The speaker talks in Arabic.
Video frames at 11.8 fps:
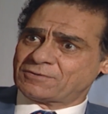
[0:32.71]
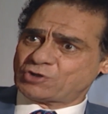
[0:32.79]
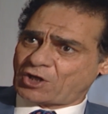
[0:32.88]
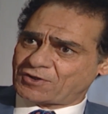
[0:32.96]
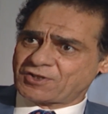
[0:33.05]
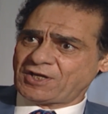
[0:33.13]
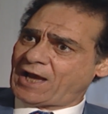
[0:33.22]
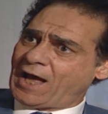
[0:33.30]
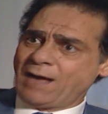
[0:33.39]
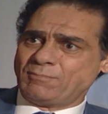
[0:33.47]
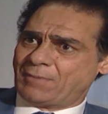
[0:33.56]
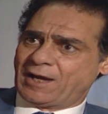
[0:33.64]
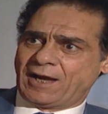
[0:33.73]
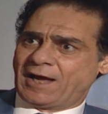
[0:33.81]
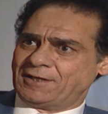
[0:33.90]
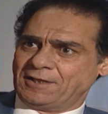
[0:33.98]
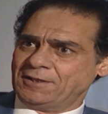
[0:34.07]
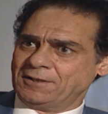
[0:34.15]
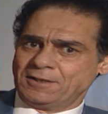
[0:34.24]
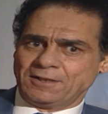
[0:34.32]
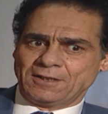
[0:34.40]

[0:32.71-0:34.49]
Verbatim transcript: شخصية عامة يعني